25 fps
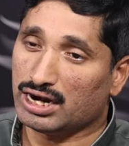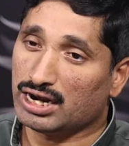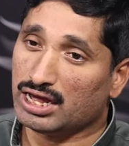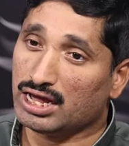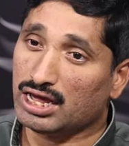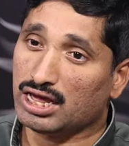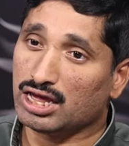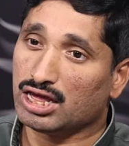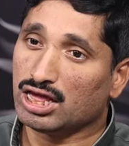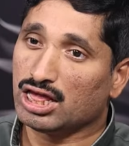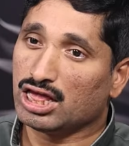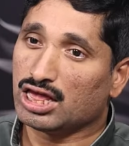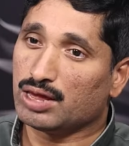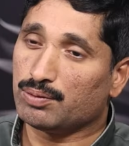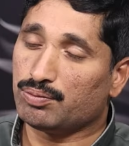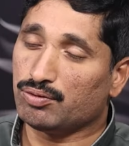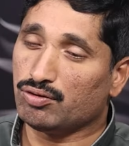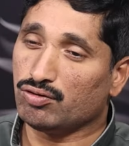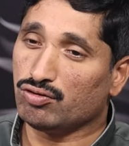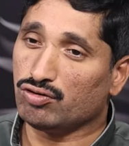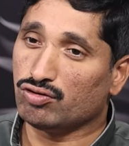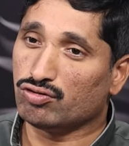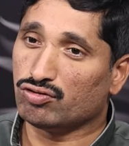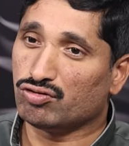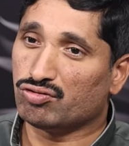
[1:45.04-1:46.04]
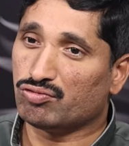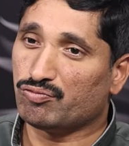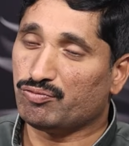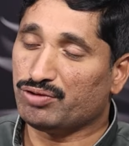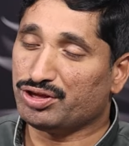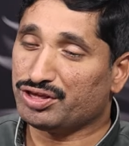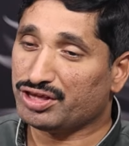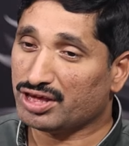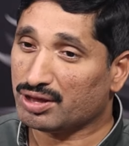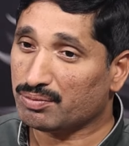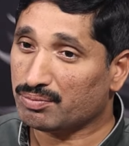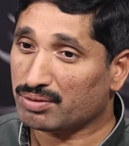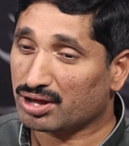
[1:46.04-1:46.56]
అంటే ఇప్పుడు
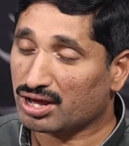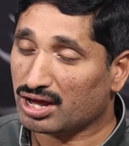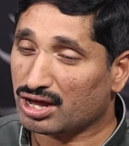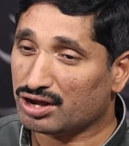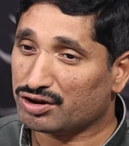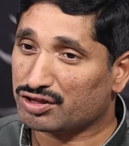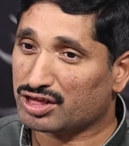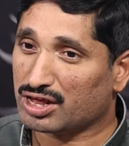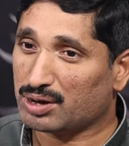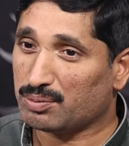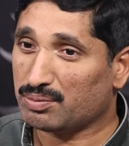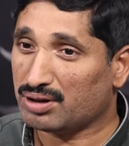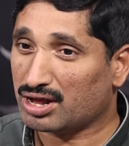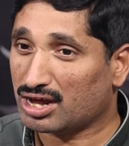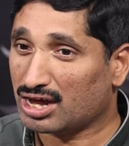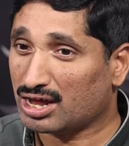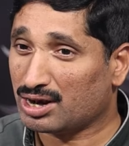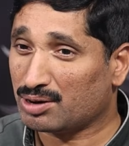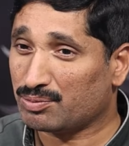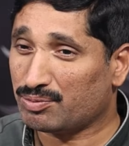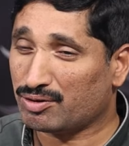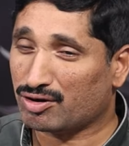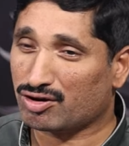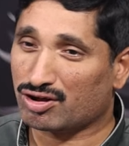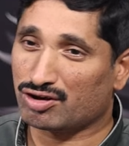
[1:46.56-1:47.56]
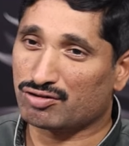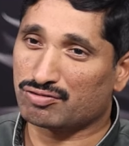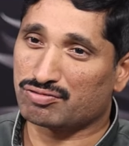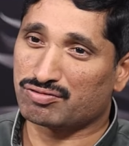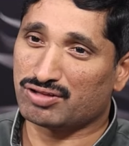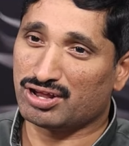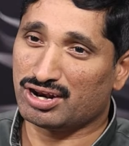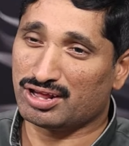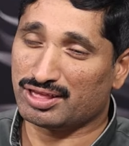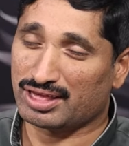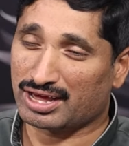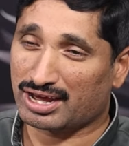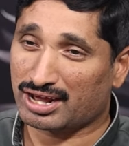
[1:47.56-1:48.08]
విజయమ్మ గారు షర్మిలా గారి పక్కన
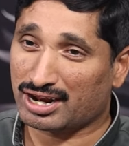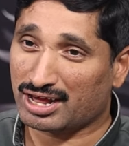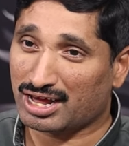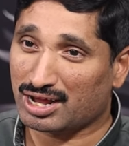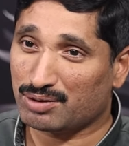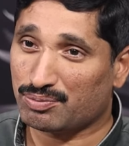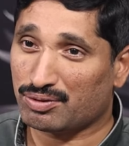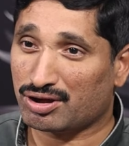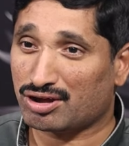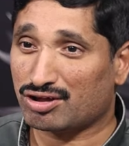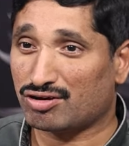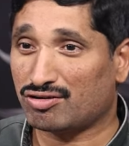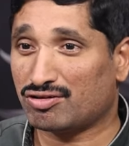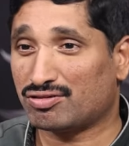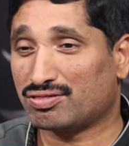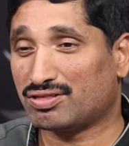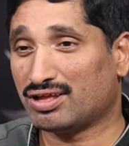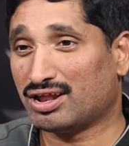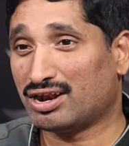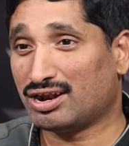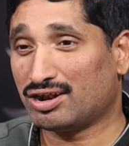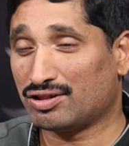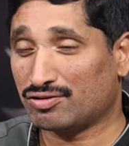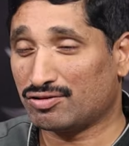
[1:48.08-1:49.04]
వస్తారా జగన్ గారి పక్కన వస్తారా